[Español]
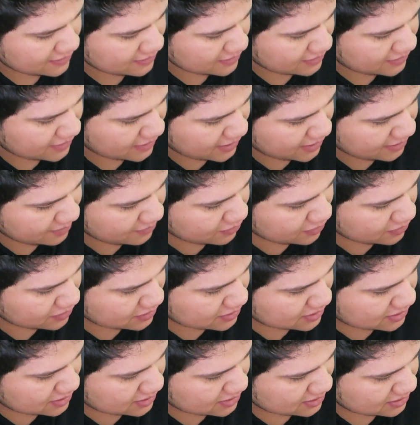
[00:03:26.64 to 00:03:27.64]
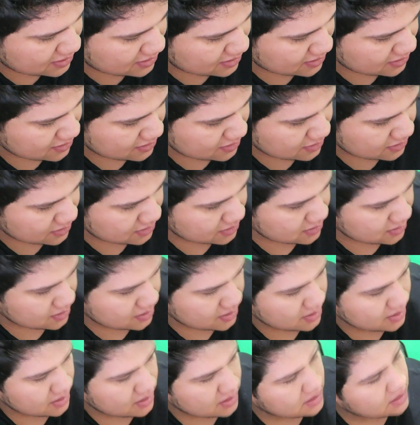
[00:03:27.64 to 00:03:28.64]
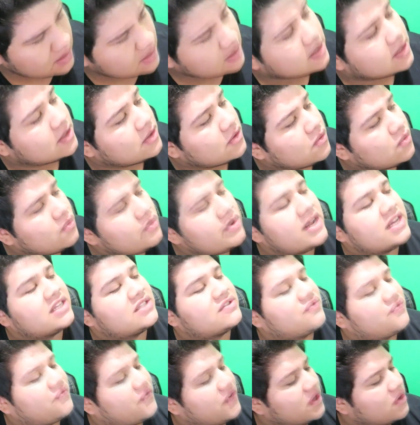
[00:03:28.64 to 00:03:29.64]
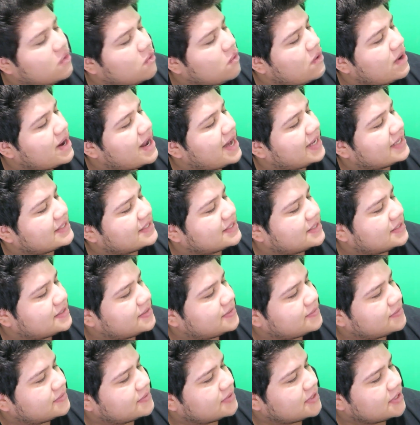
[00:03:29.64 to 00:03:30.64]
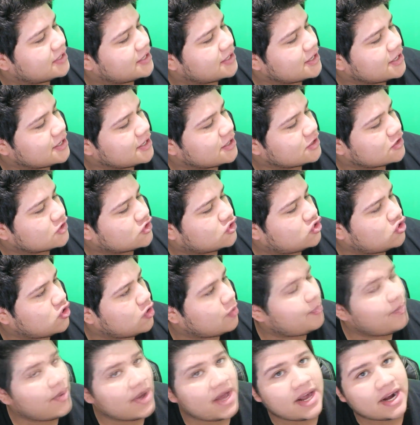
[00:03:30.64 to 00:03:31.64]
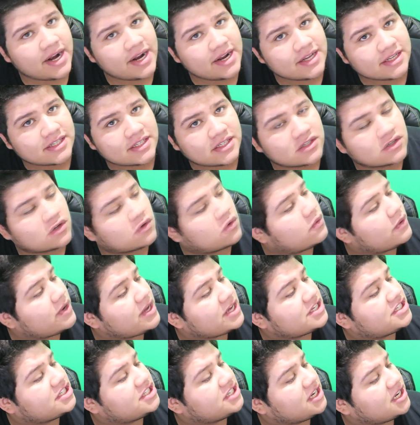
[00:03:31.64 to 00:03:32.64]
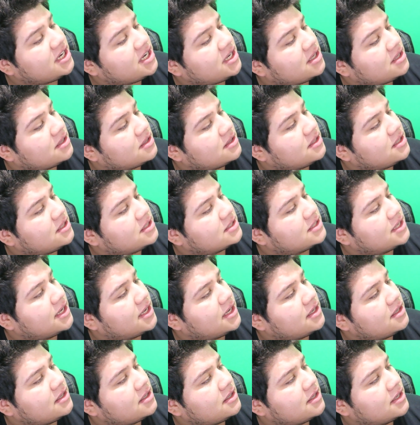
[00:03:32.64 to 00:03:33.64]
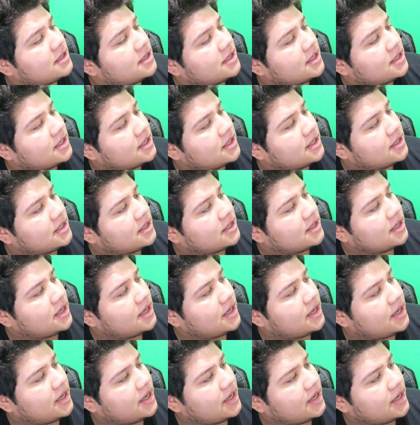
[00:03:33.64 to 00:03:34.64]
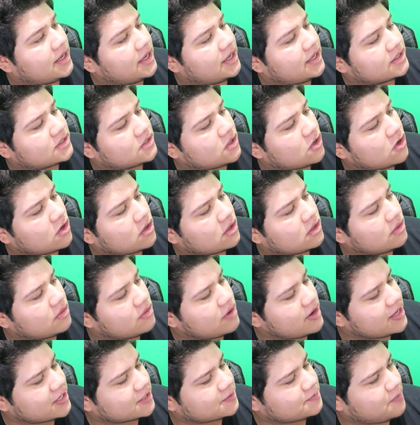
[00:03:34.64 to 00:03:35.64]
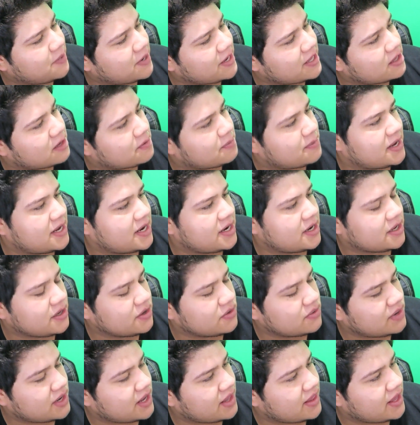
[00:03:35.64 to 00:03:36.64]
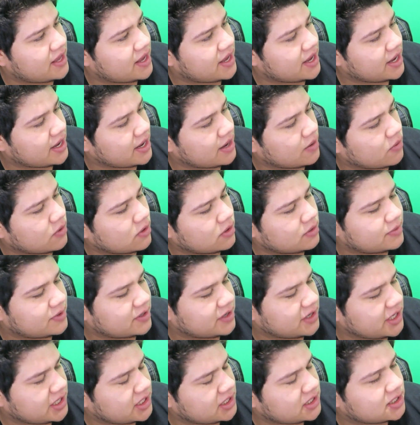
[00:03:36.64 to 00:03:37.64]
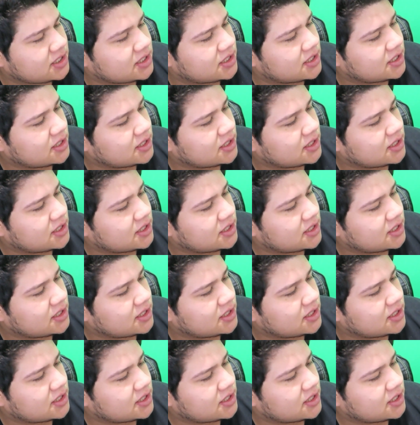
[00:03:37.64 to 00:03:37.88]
Tenemos unas figuras super squishy, dicen. Eh, son una de Spider-Man y una de Wolverine.